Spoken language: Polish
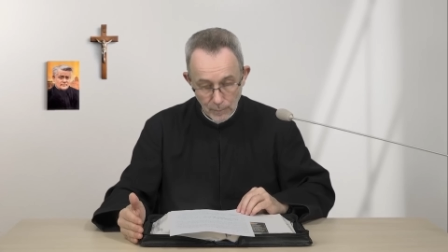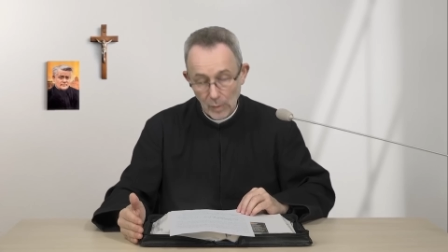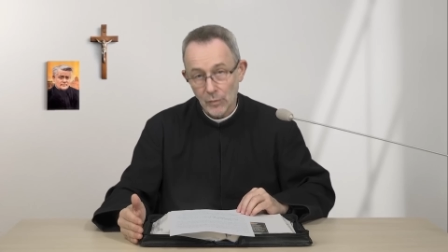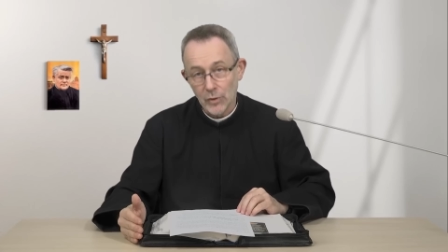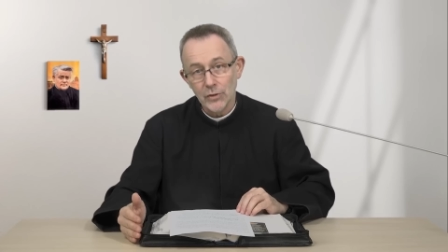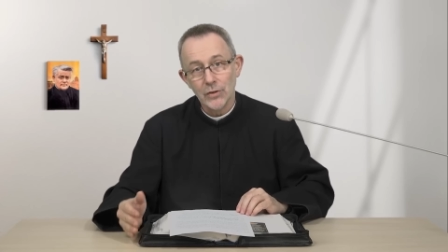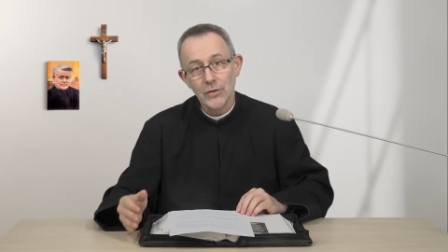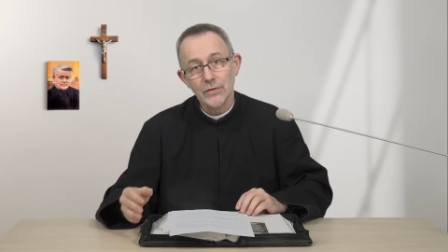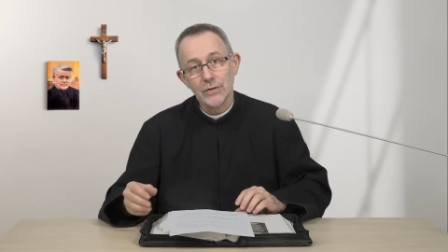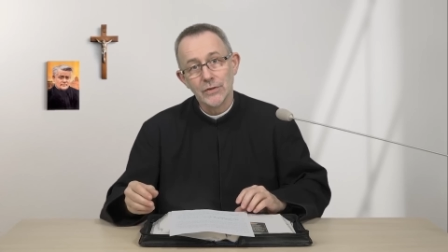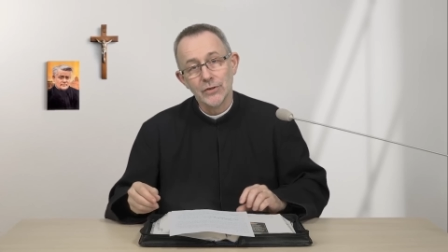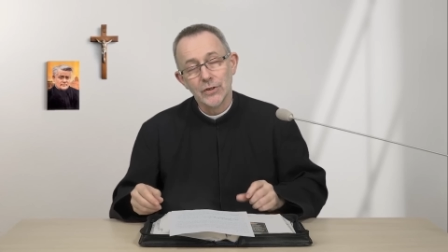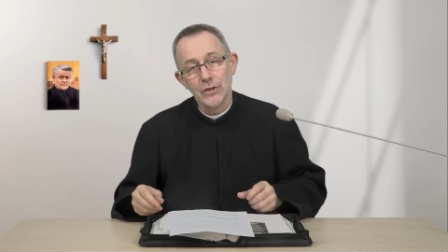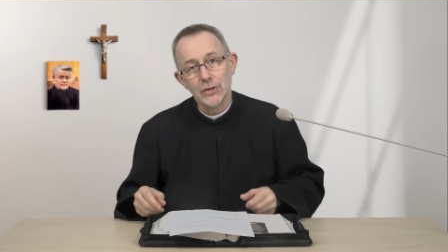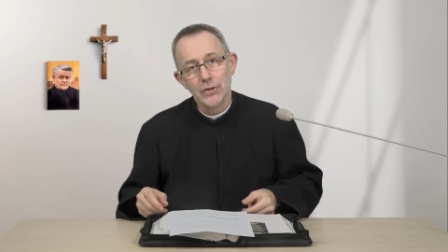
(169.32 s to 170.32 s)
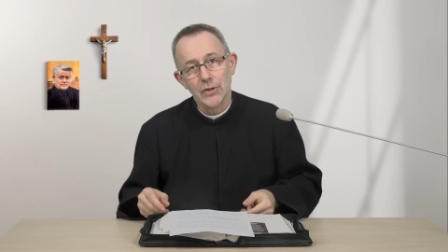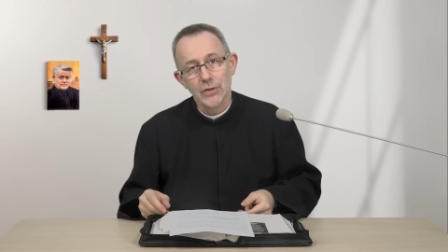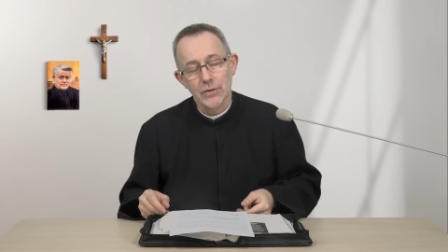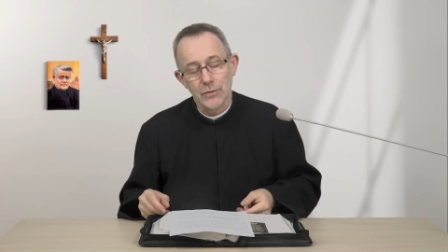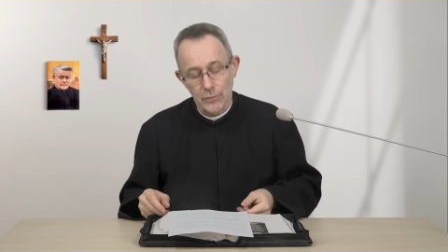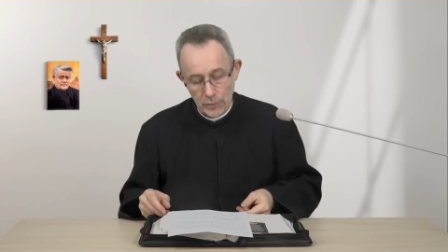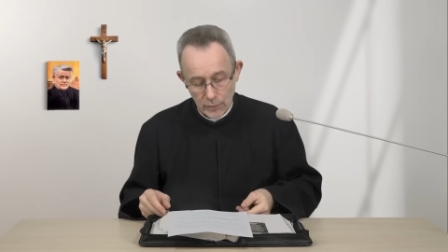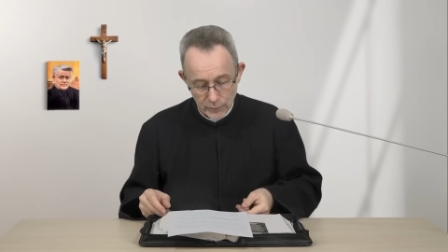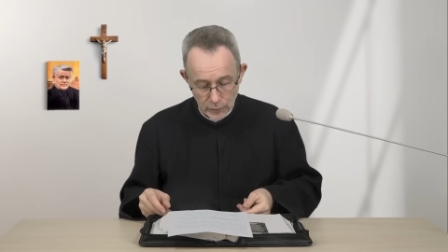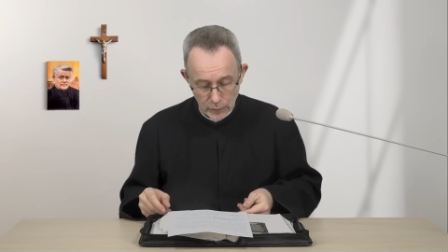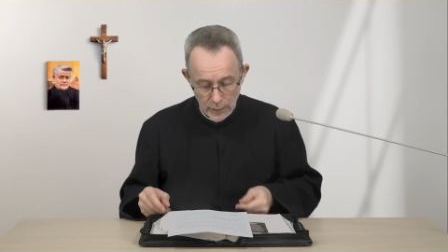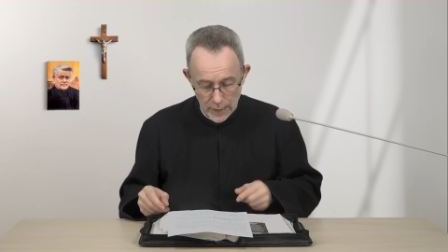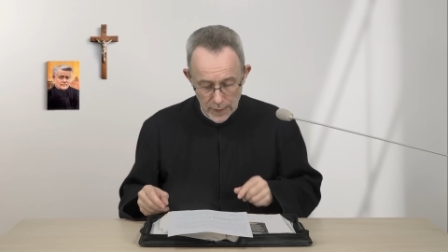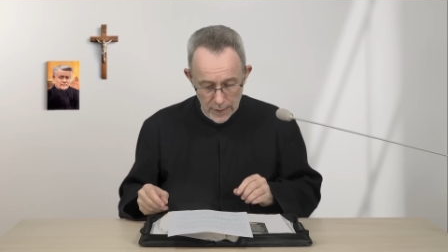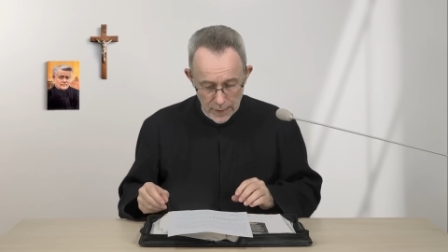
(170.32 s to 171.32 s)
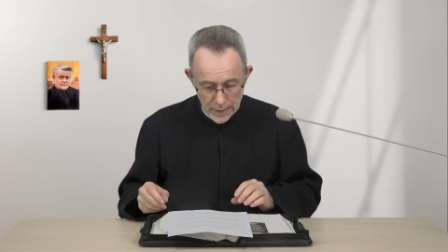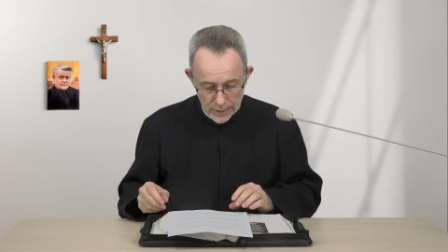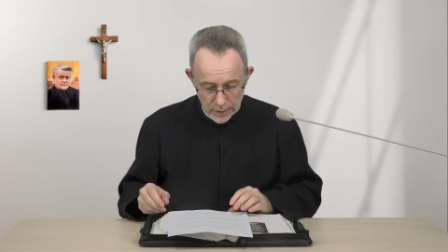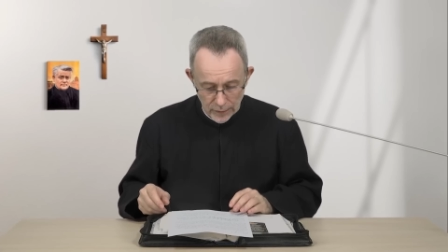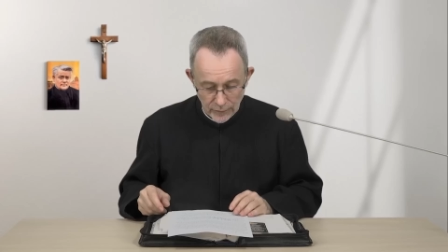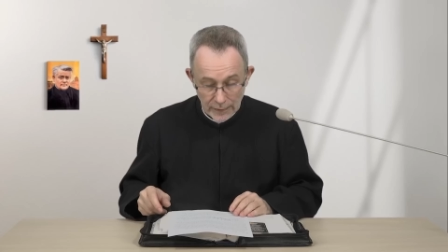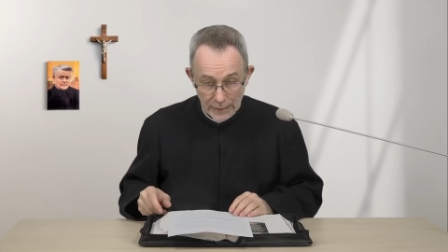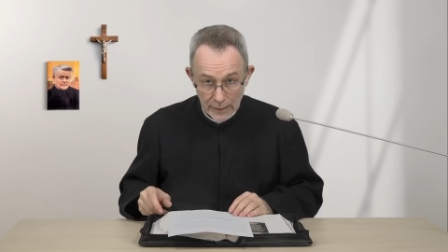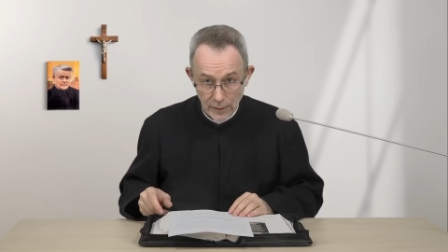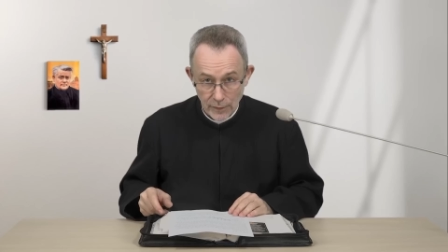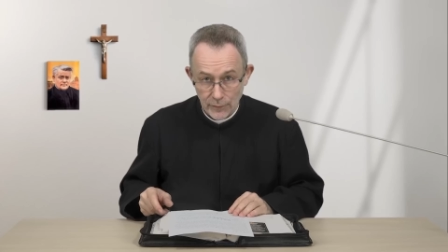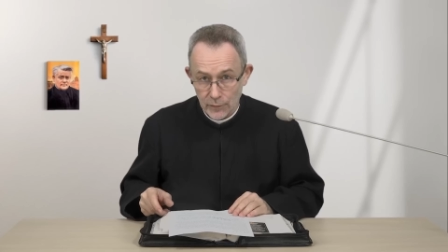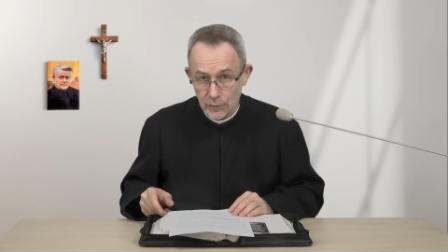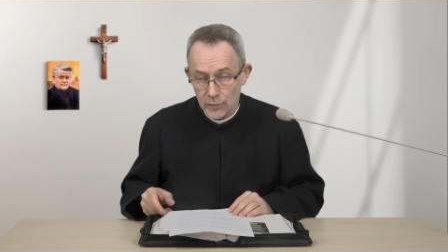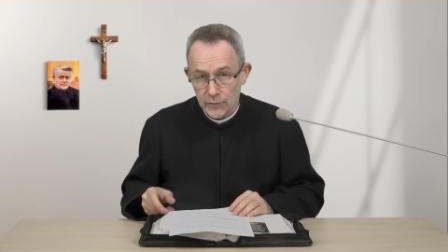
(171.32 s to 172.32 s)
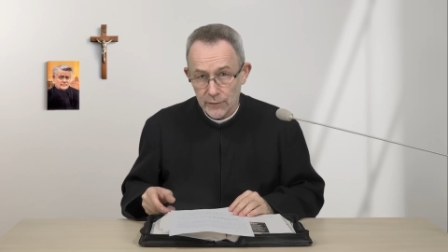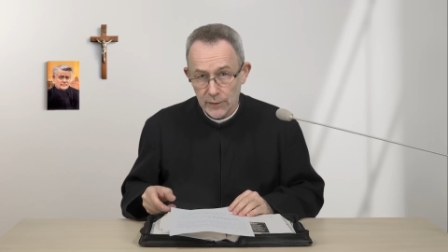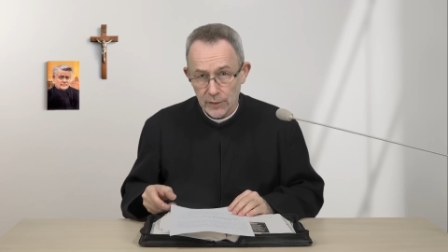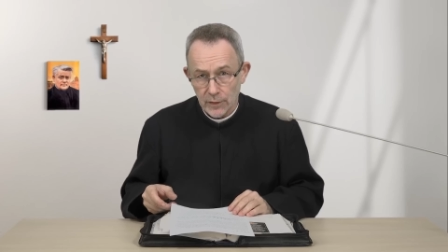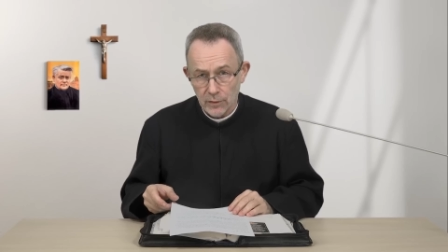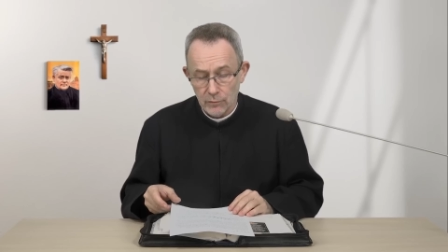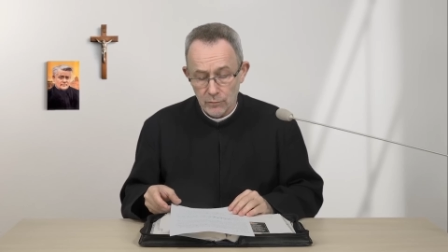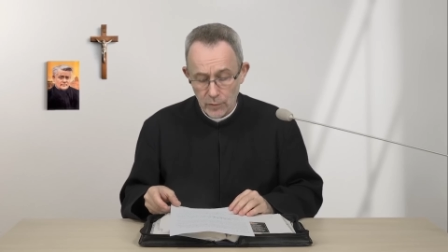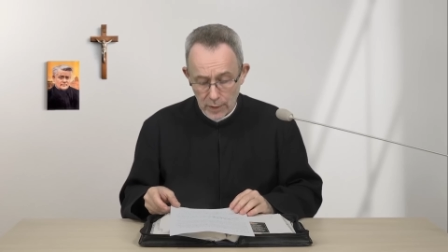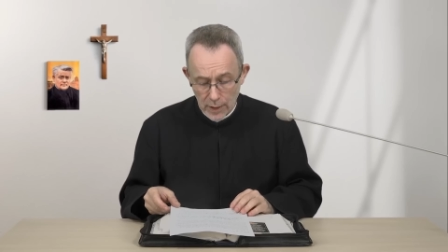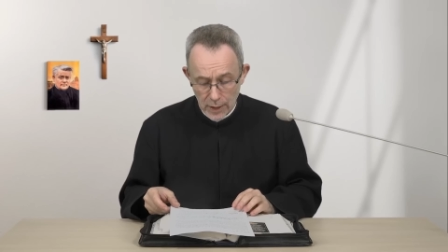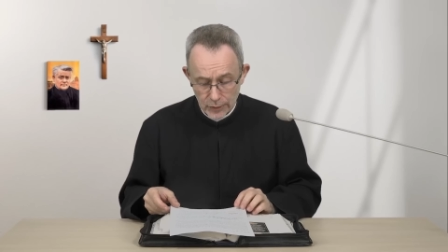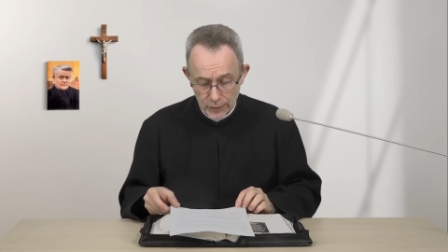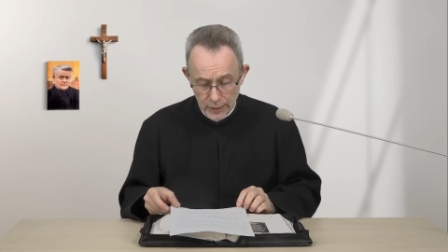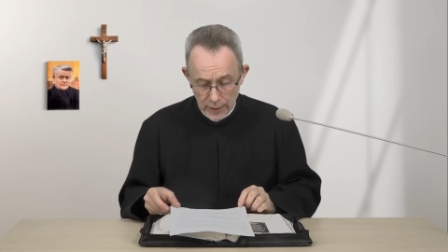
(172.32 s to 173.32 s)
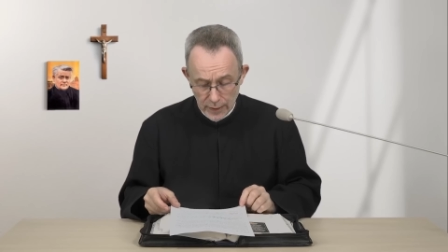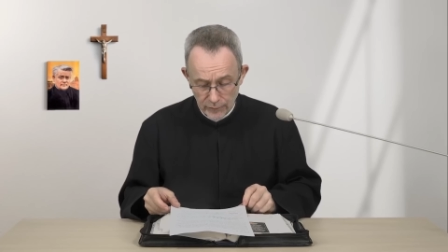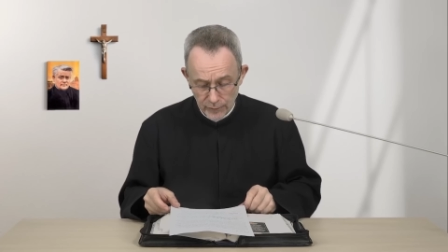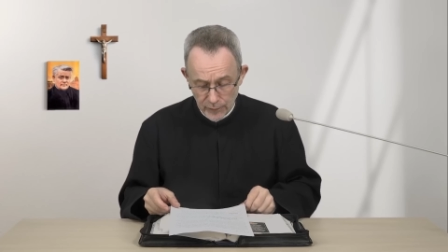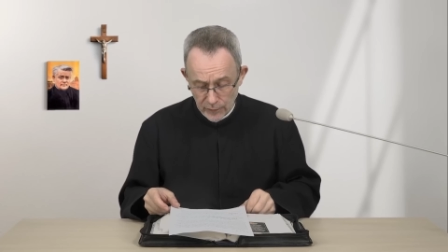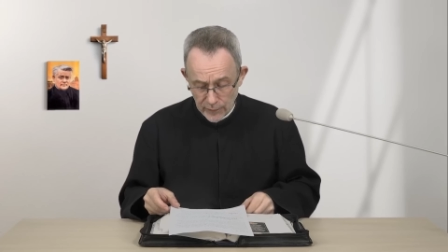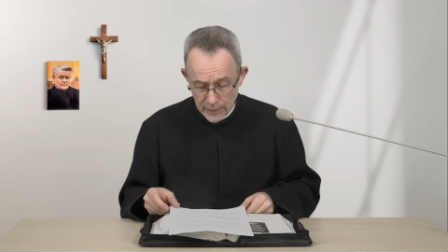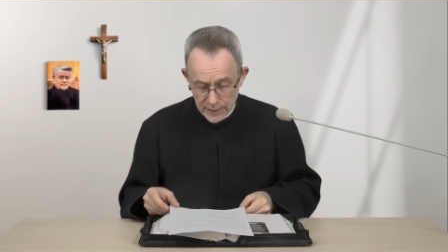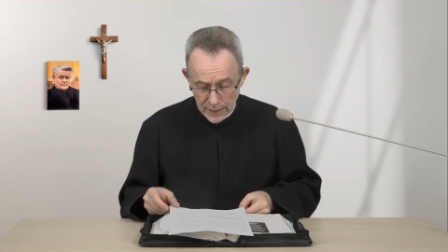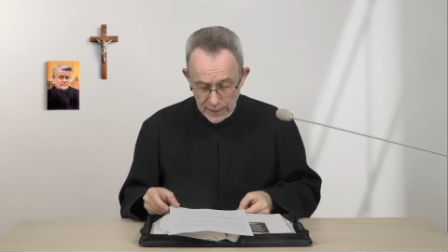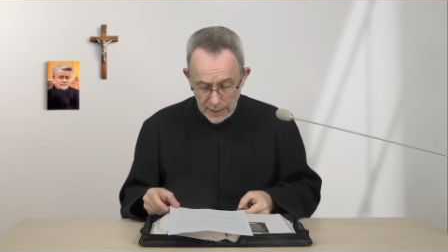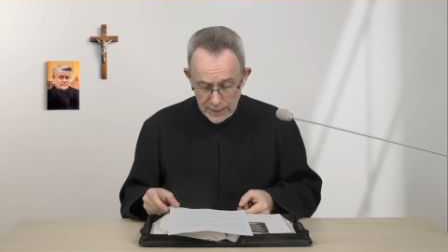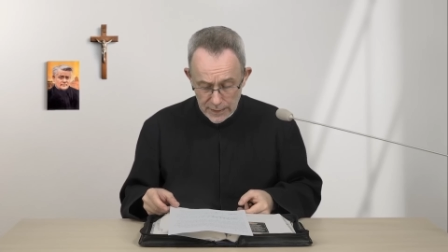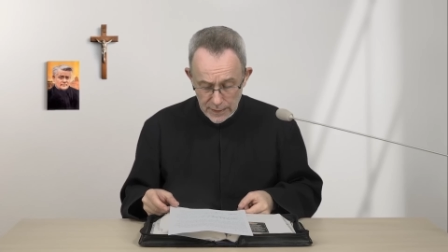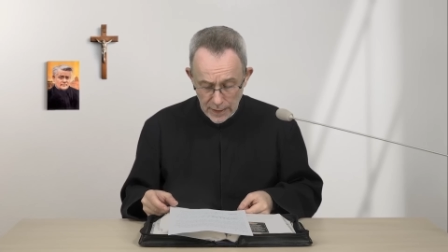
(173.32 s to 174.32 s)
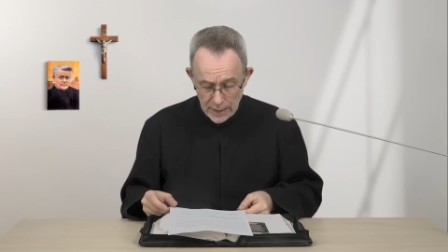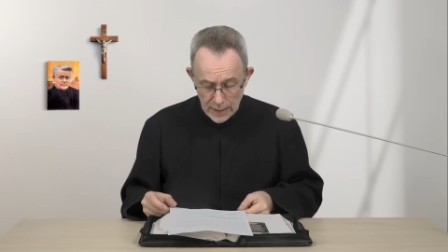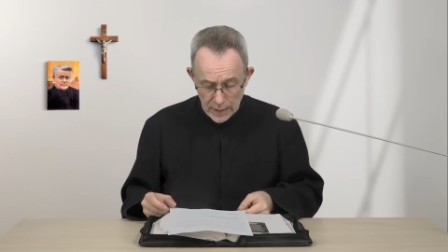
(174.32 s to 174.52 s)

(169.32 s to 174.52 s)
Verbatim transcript: Moi drodzy, dzisiejsze słowo z Ewangelii według świętego Łukasza wprowadza nas